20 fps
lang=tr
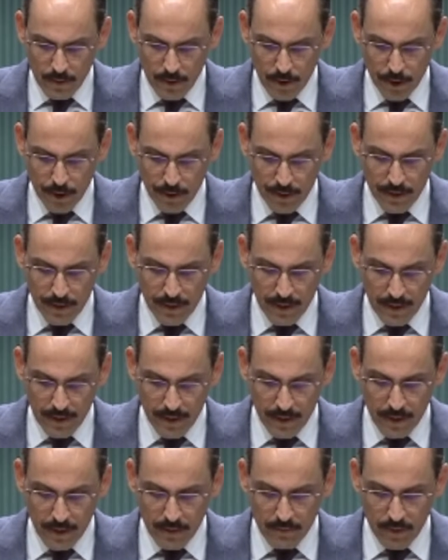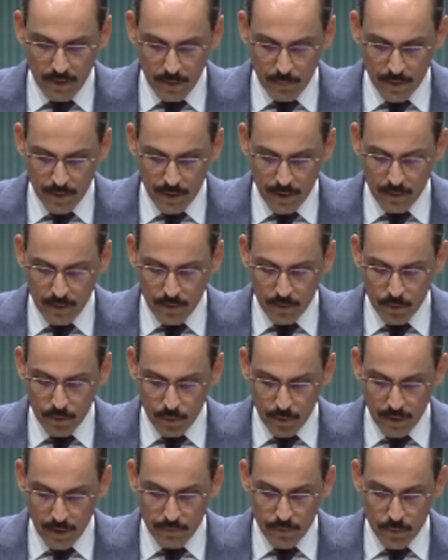40 general ve amiralin
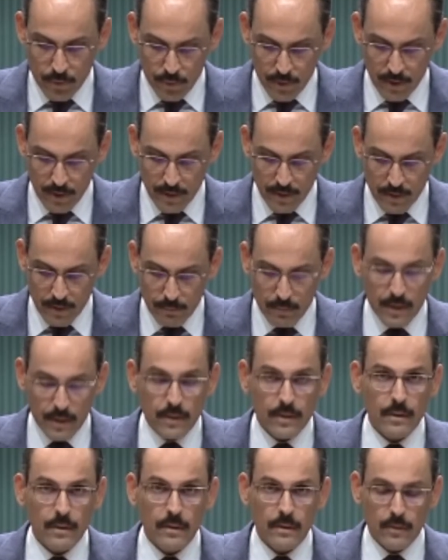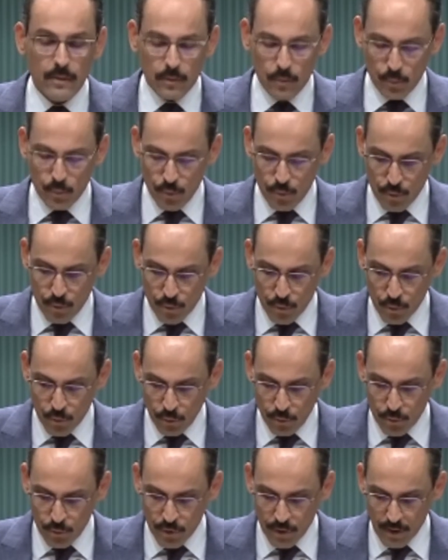görev süreleri 1 yıl,
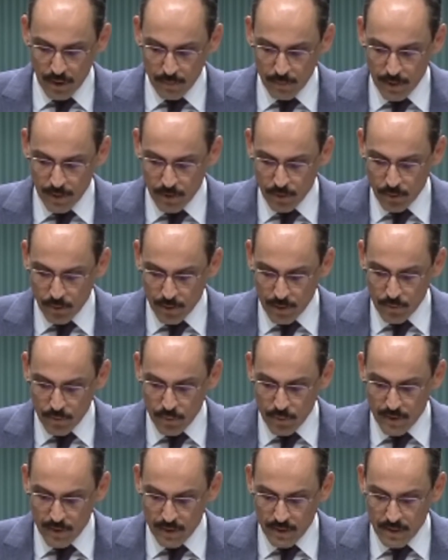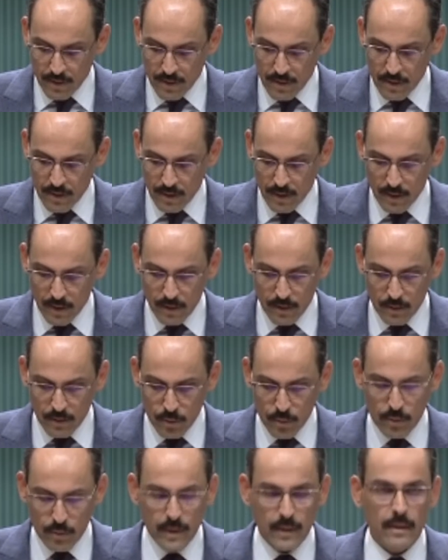313 albayın görev süreleri ise 2 yıl
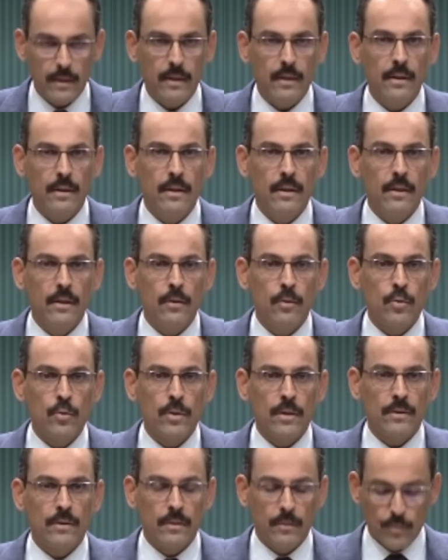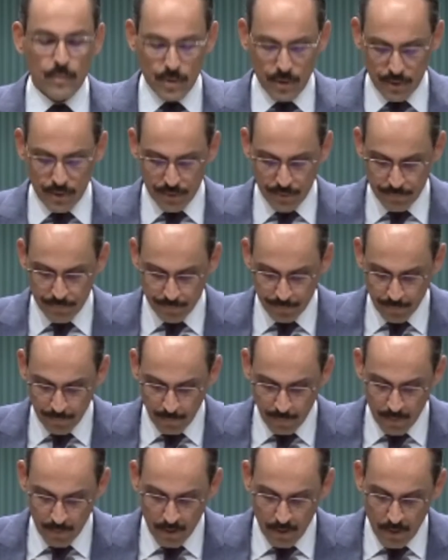süreyle uzatılmıştır.
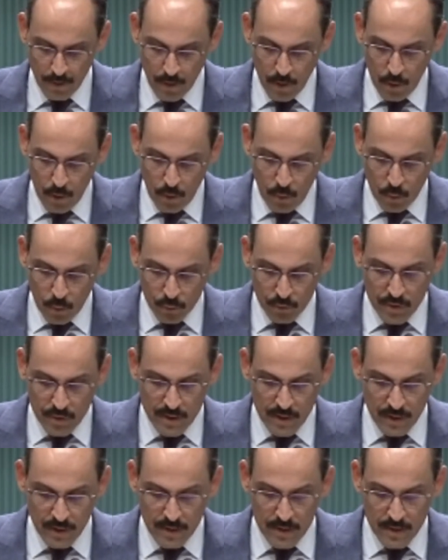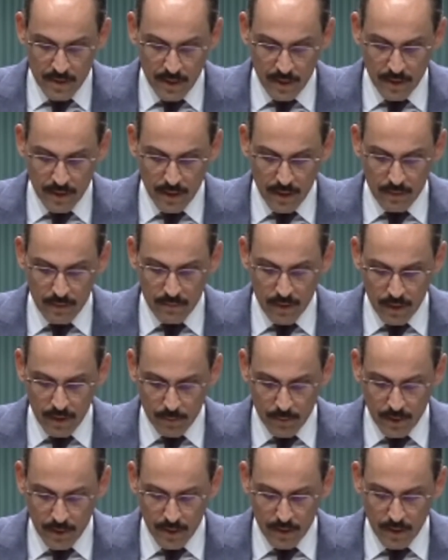38 general ve
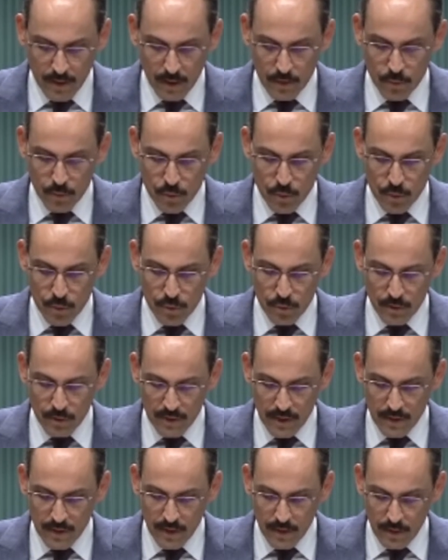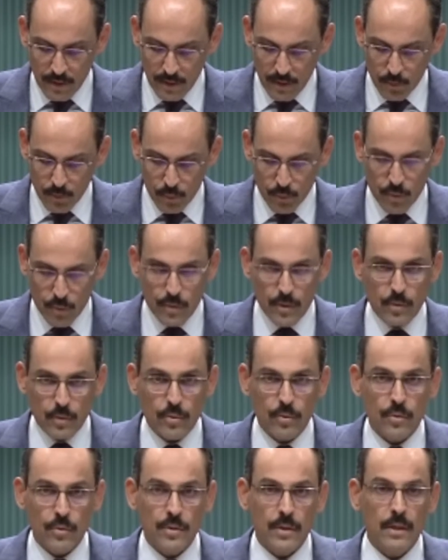amiral kadrosuzluk nedeniyle 30
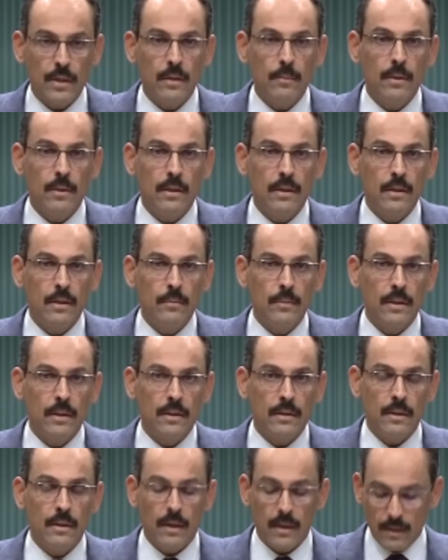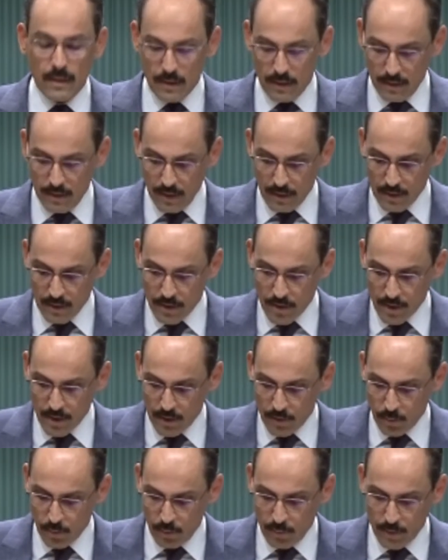Ağustos 2022 tarihinden
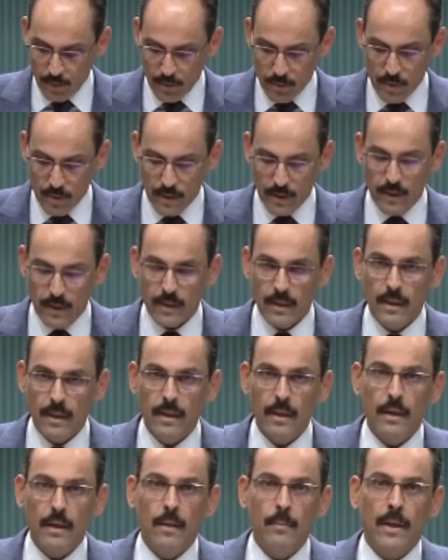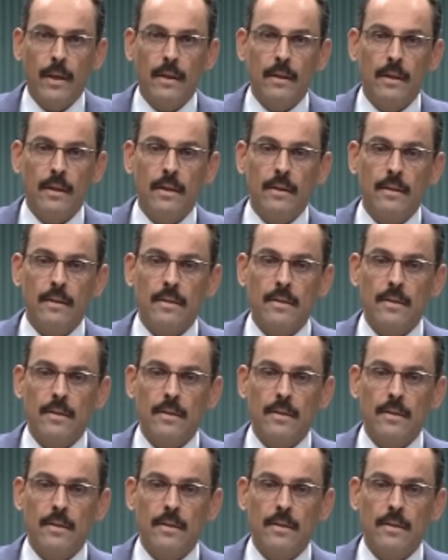geçerli olmak üzere emekliye